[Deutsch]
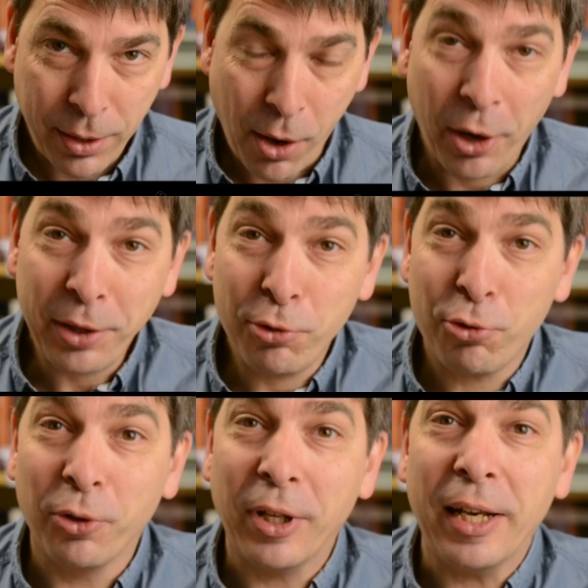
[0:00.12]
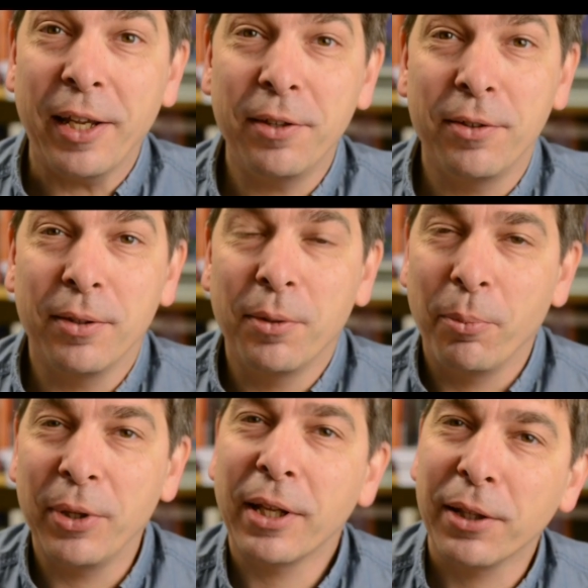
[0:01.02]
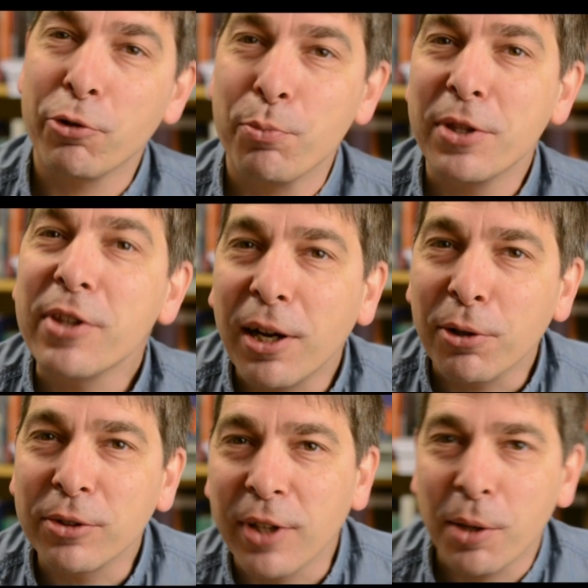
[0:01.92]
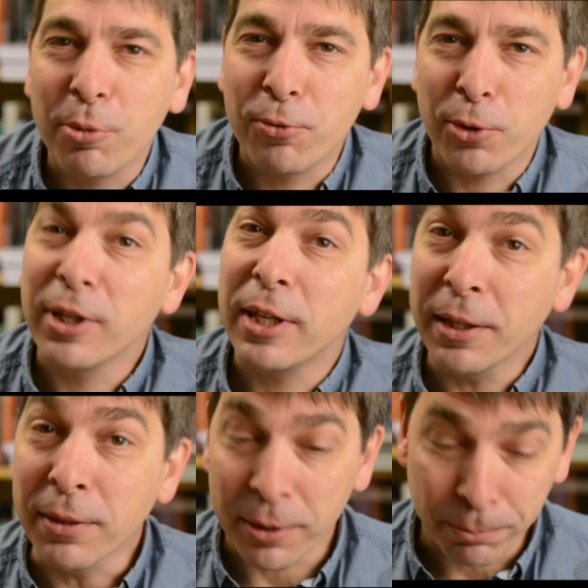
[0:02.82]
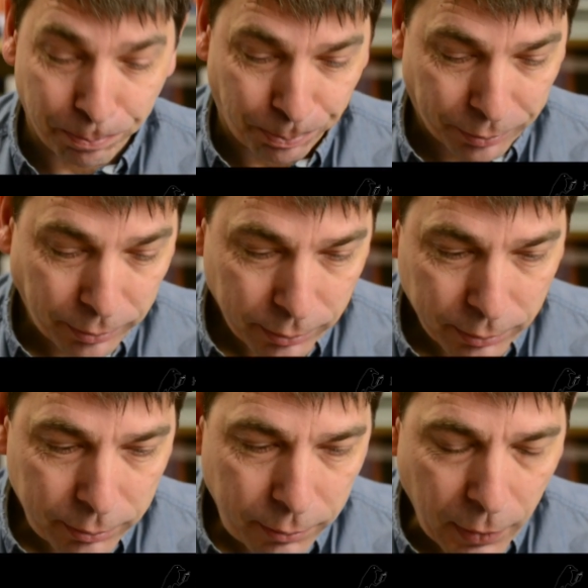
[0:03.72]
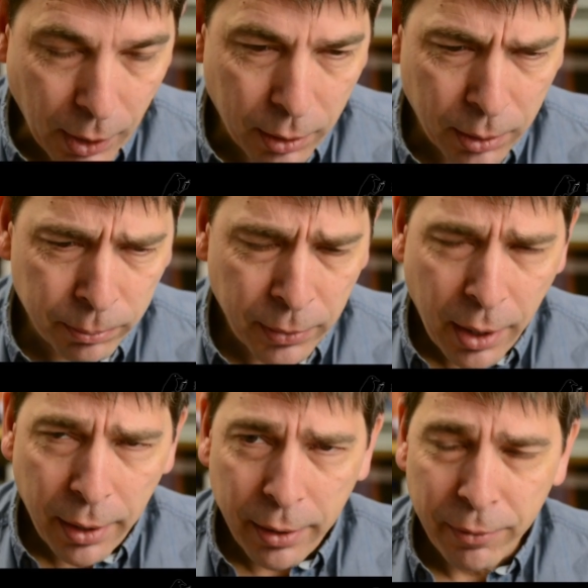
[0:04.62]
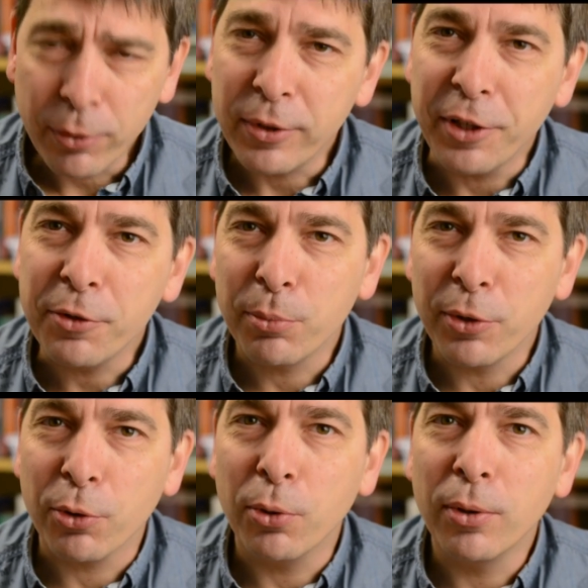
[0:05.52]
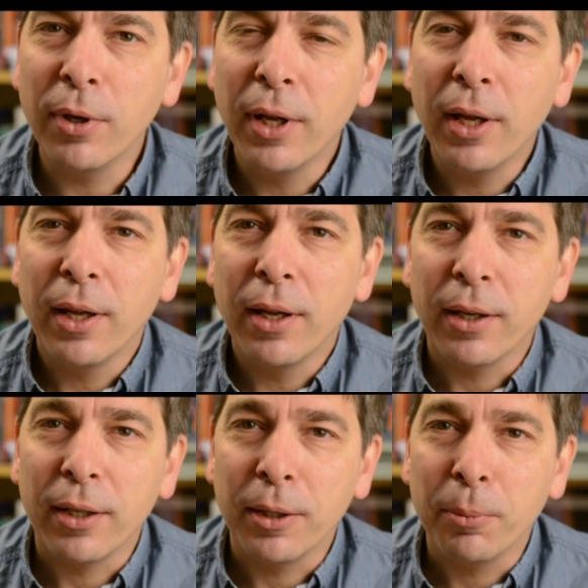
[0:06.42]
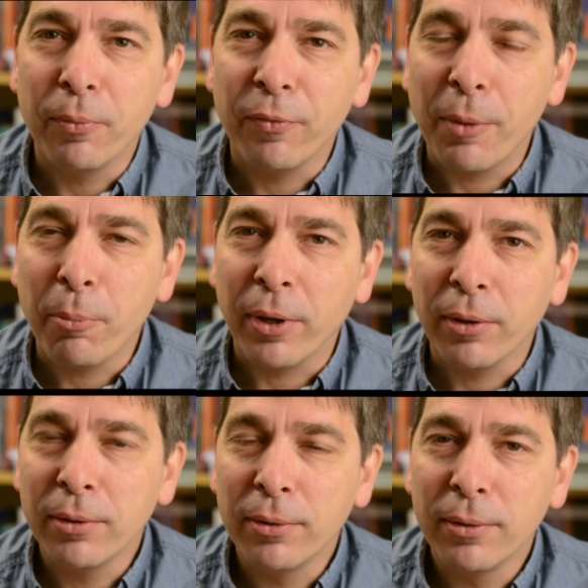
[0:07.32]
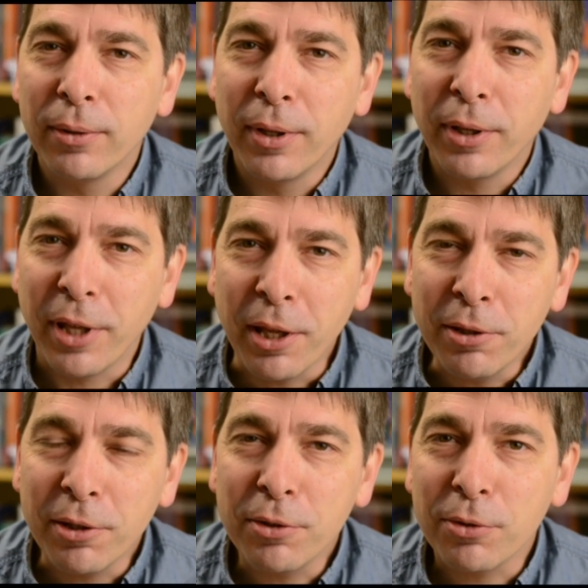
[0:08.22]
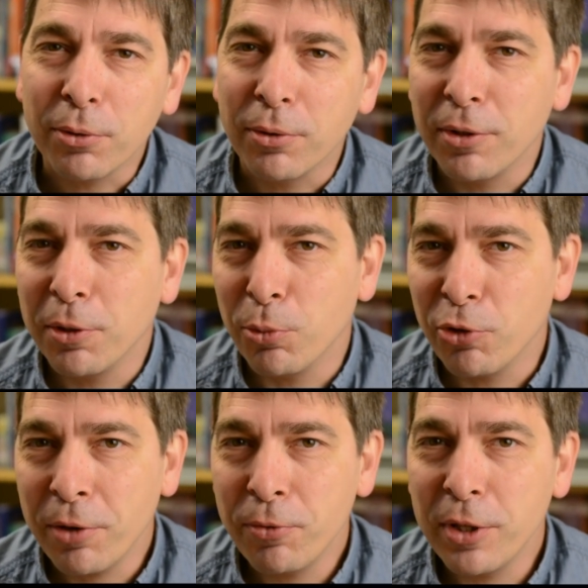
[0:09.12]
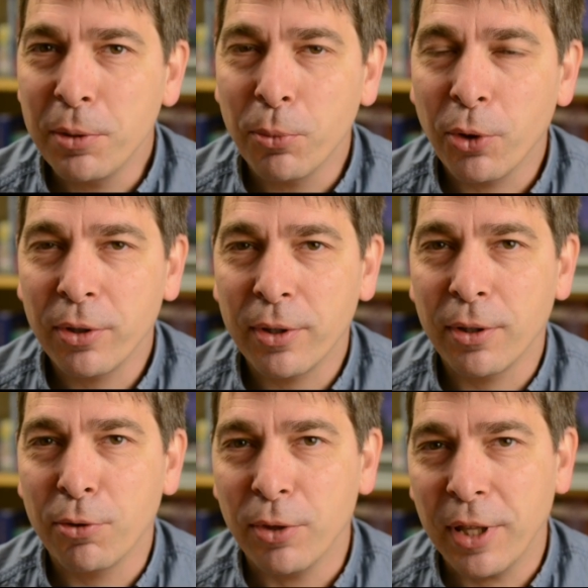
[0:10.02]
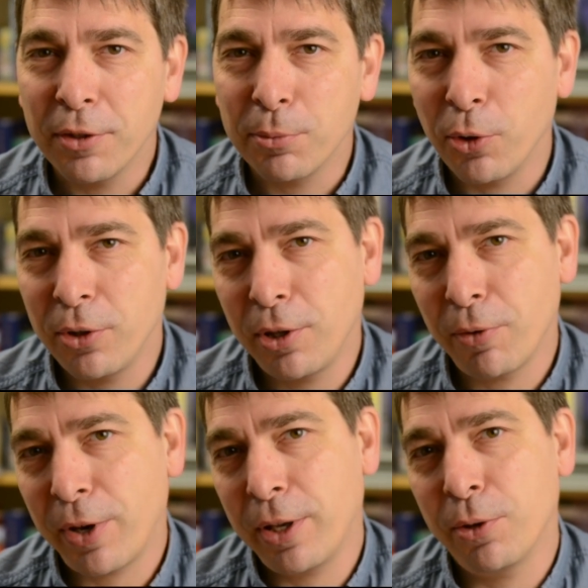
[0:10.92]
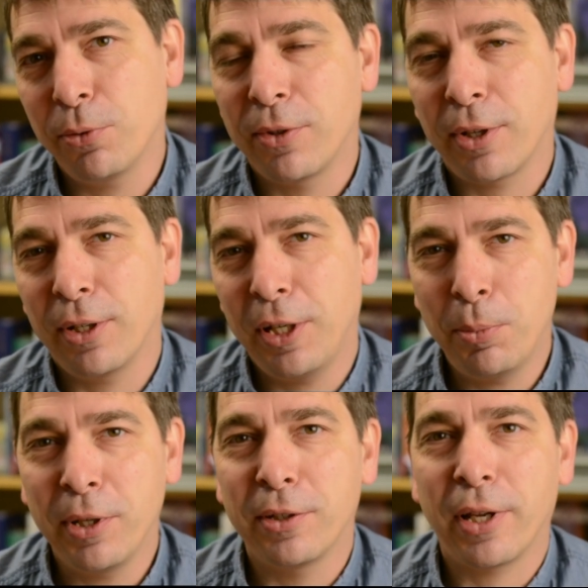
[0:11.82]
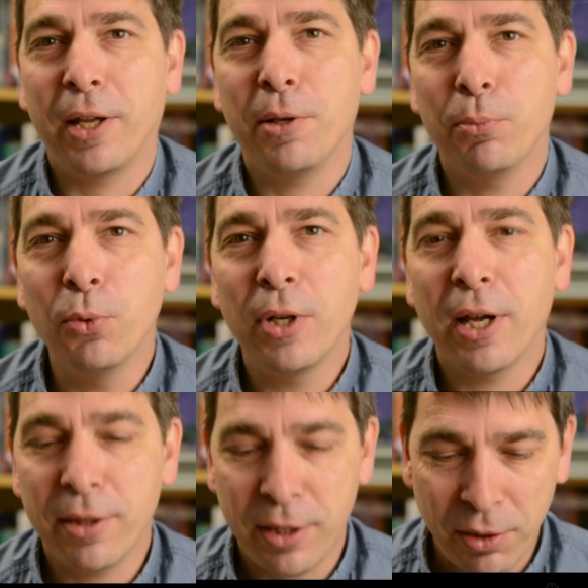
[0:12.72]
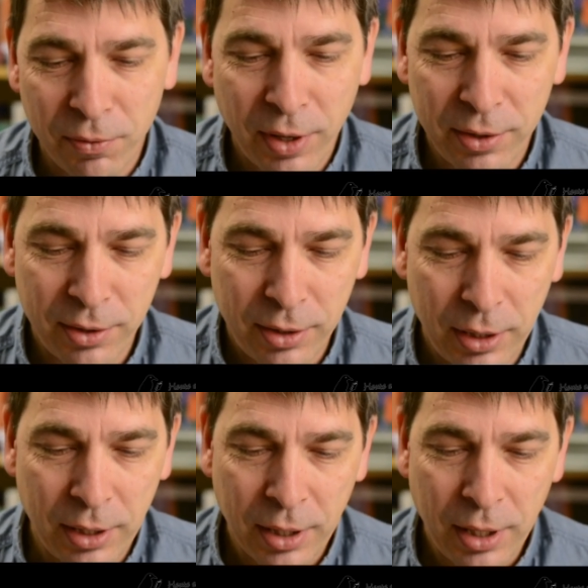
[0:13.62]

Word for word: heute schon gelesen mit einer Spezialausgabe für Kinder. Ähm, was liest man so, ähm, wenn man Kind ist und sich beschäftigen möchte? Zunächst möchte ich auf eine unserer Lieblingsreihen im Buchladen hinweisen, die